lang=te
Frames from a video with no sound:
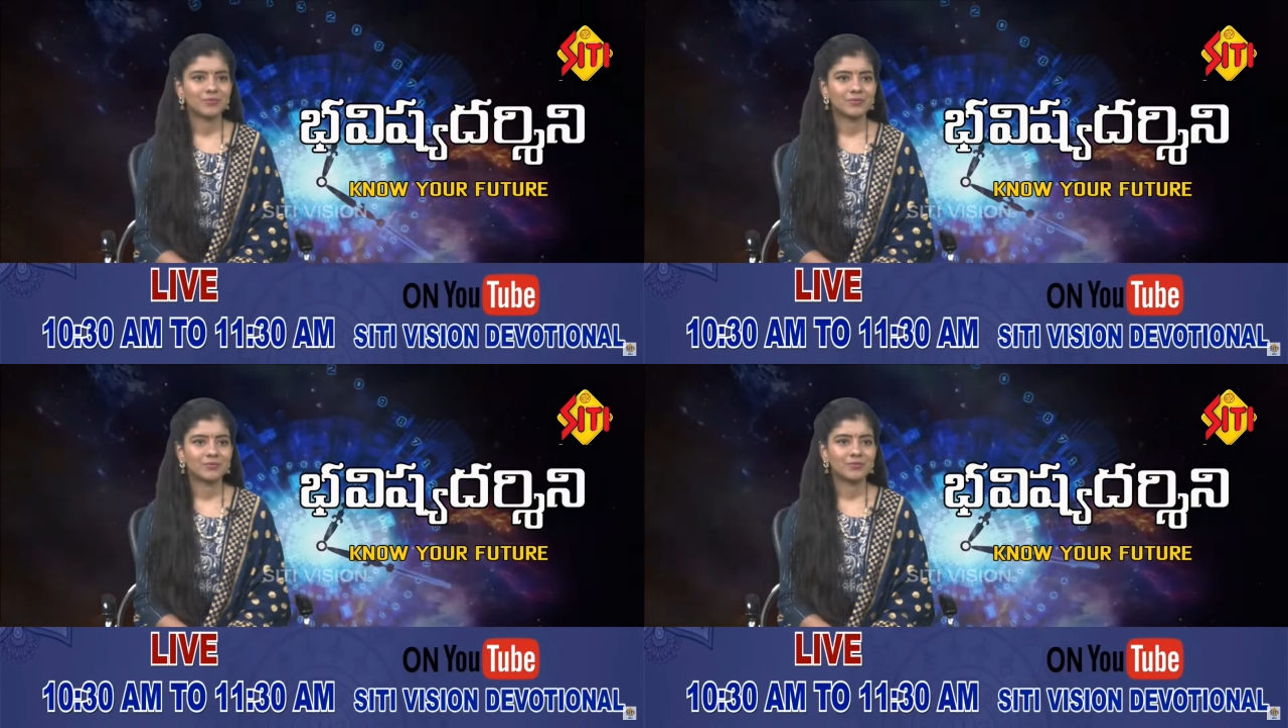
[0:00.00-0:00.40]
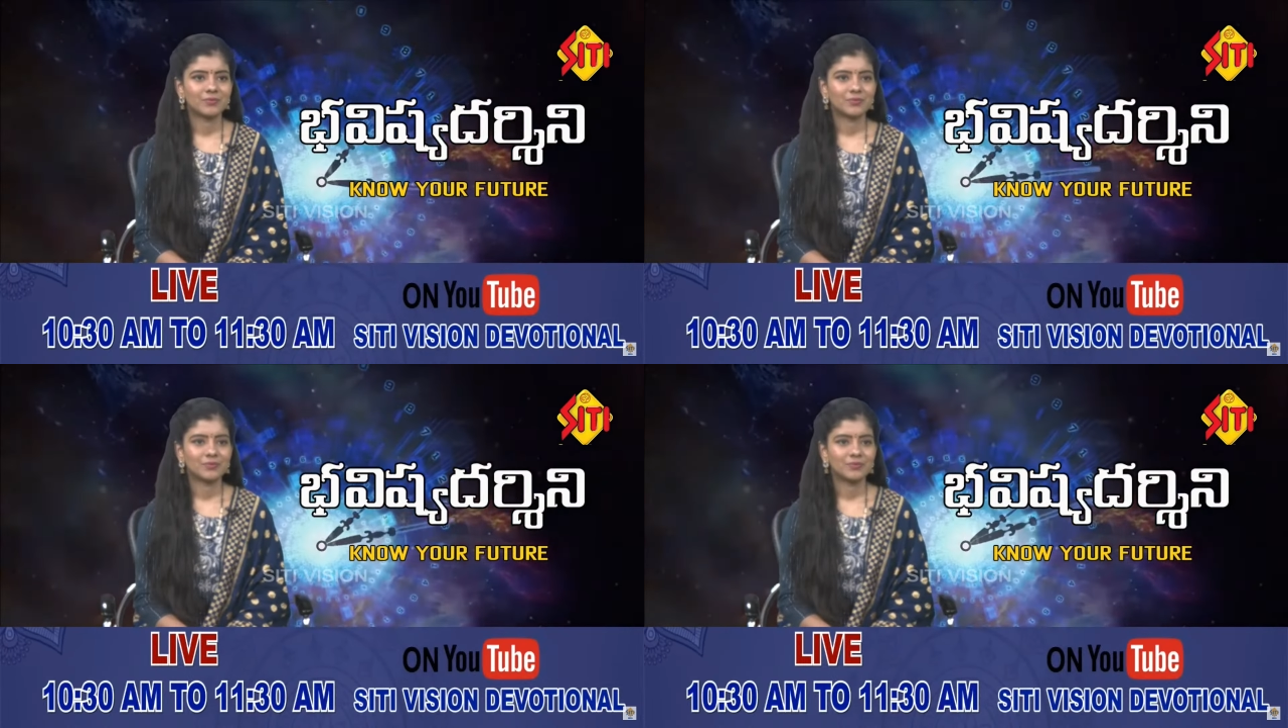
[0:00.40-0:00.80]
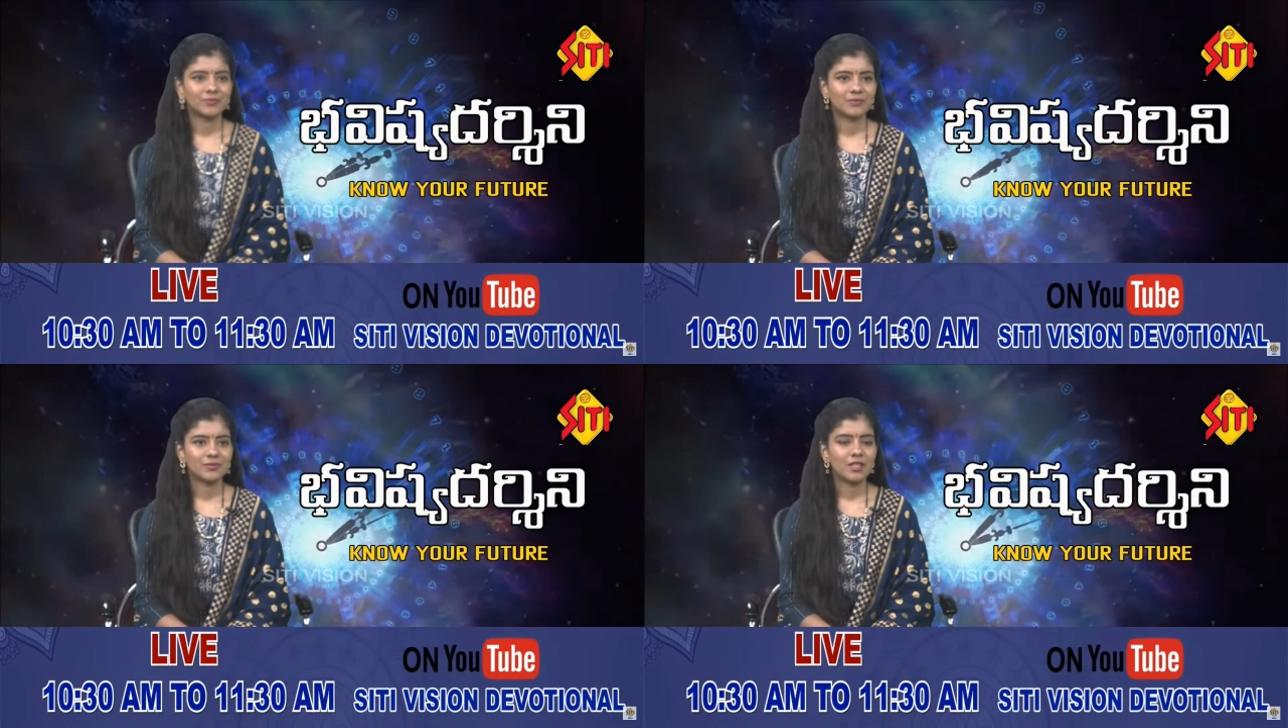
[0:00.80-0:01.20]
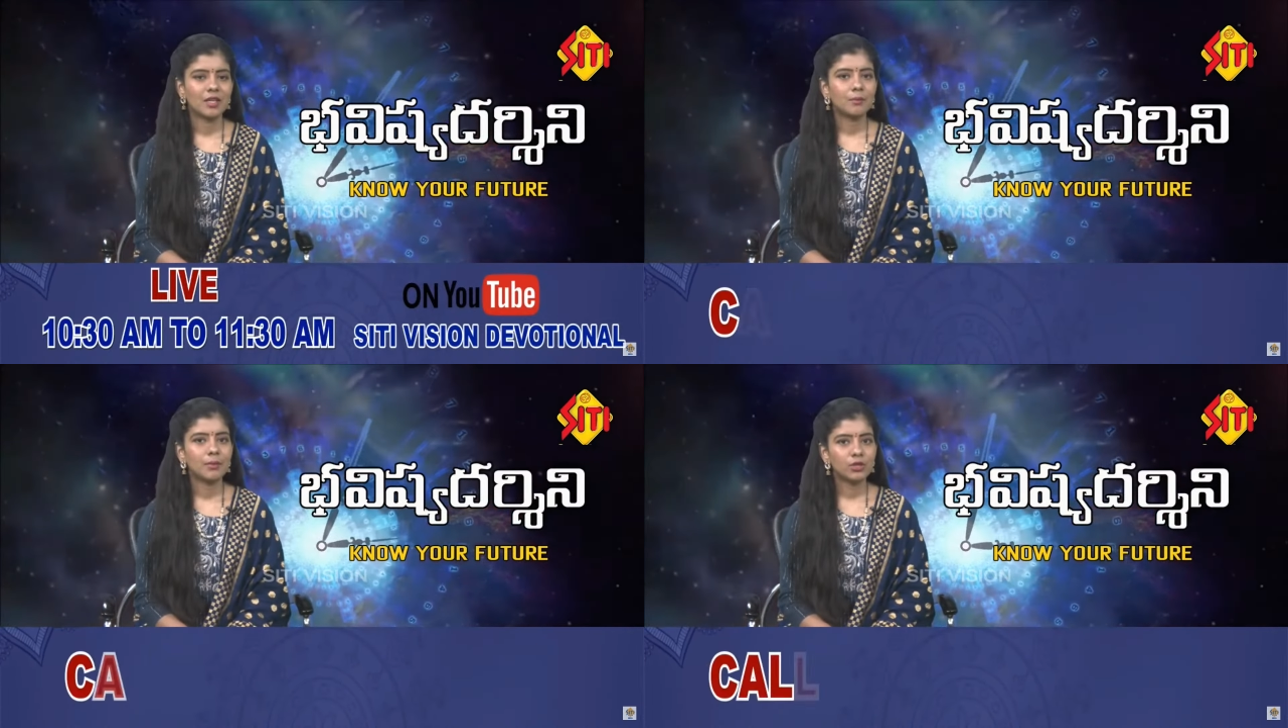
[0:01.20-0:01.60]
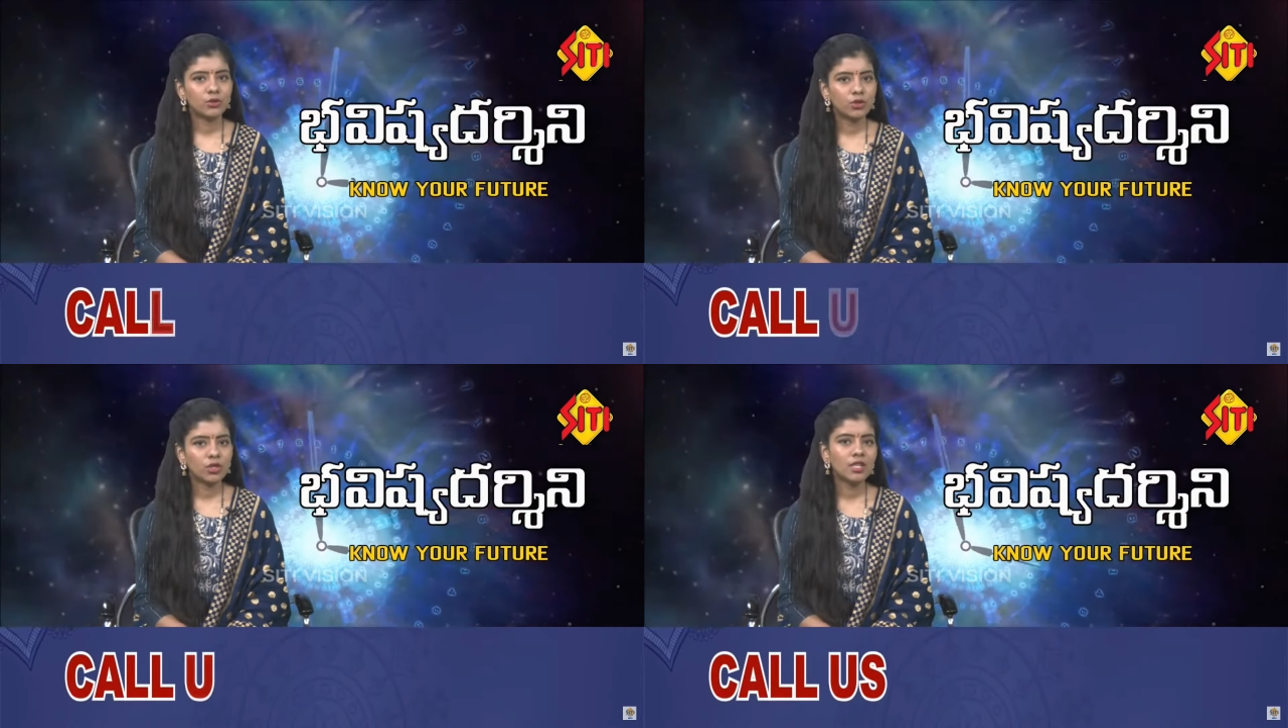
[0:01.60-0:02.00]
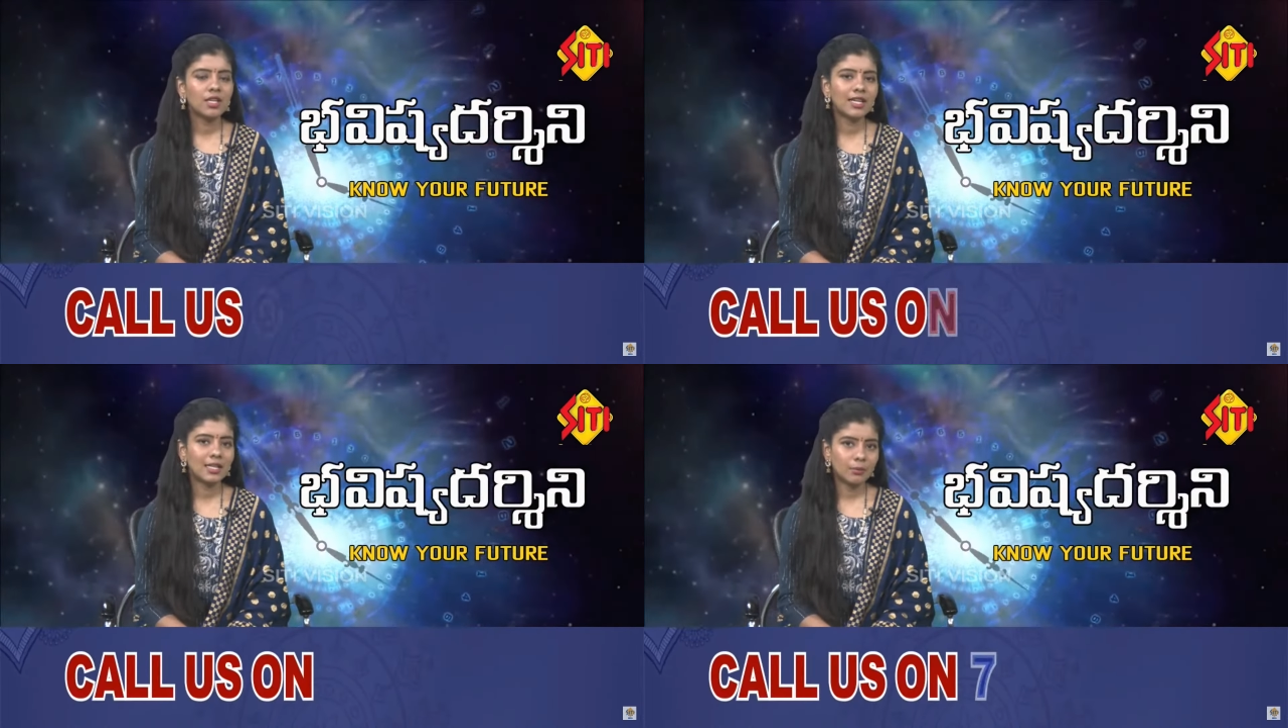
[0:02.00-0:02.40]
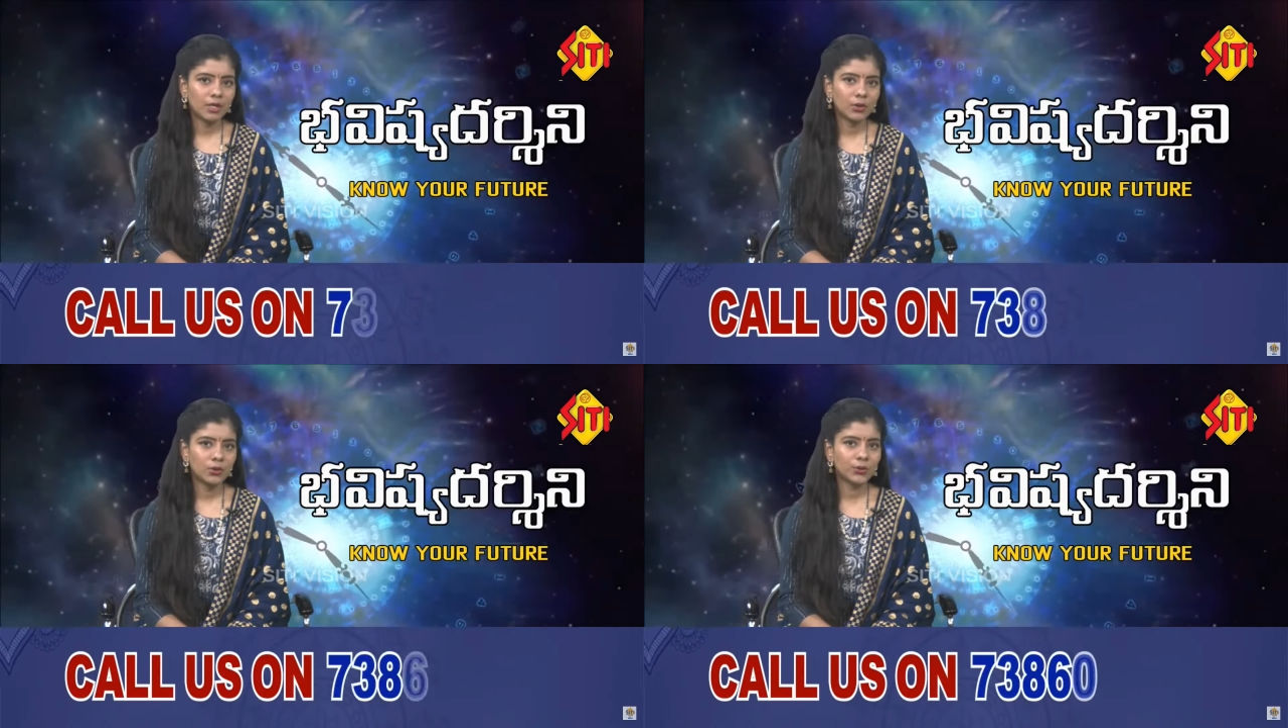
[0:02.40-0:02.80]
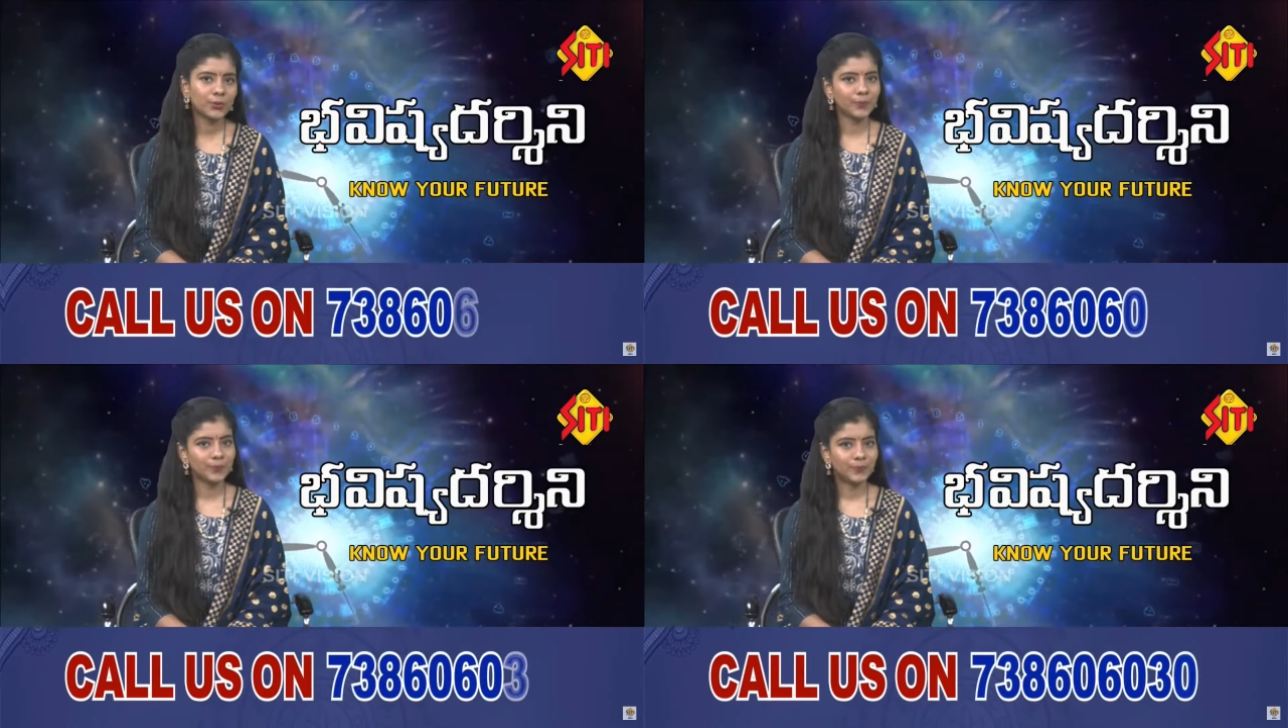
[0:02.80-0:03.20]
పంతొమ్మిది వందల డెబ్బై రెండు పంతొమ్మిది వందల డెబ్బై రెండు